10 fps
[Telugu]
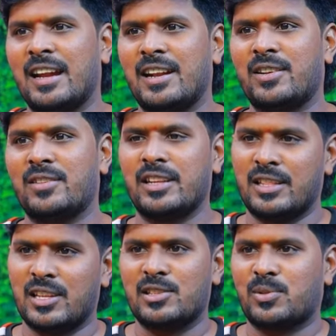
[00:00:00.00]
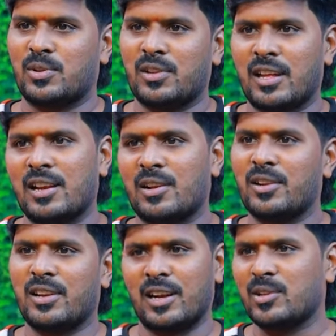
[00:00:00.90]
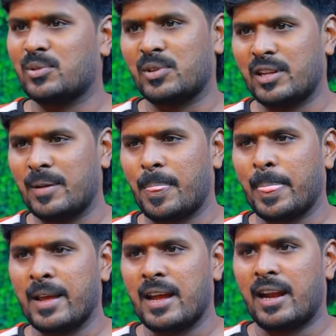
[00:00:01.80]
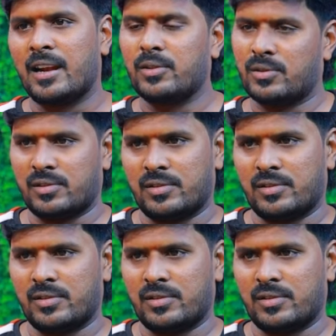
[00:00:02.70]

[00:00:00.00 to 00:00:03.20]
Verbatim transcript: అండ్ నేను తెలుసుకున్న దాంట్లో నేను అడుగుతుంటా అండ్